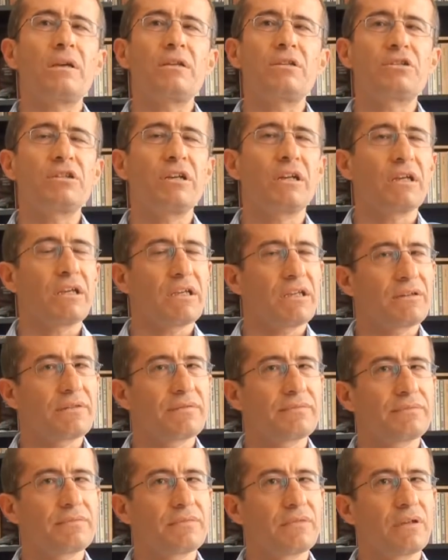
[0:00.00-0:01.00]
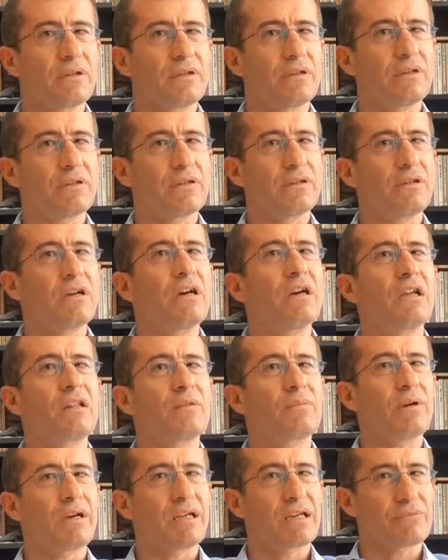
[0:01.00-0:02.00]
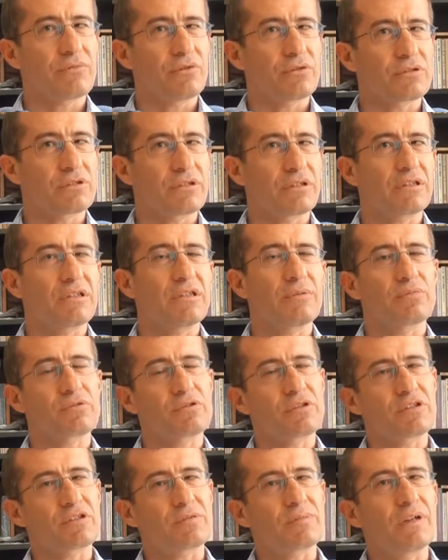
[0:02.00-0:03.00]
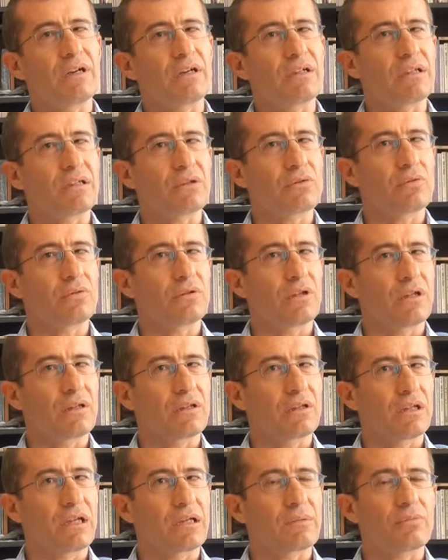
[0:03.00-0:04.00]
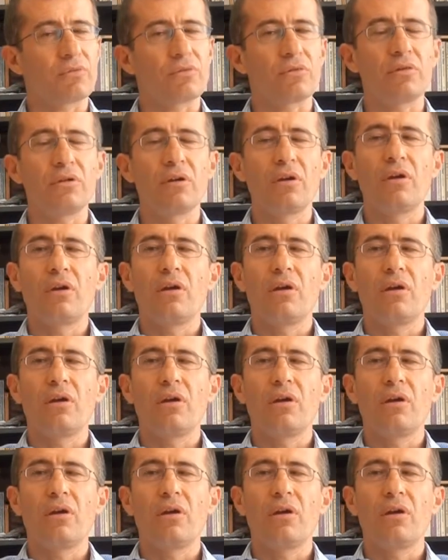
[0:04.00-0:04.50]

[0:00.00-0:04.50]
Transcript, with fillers: Şenay'ın e, Hayat Bayram olsa ki bu seçimlerde de kullandılar bunu.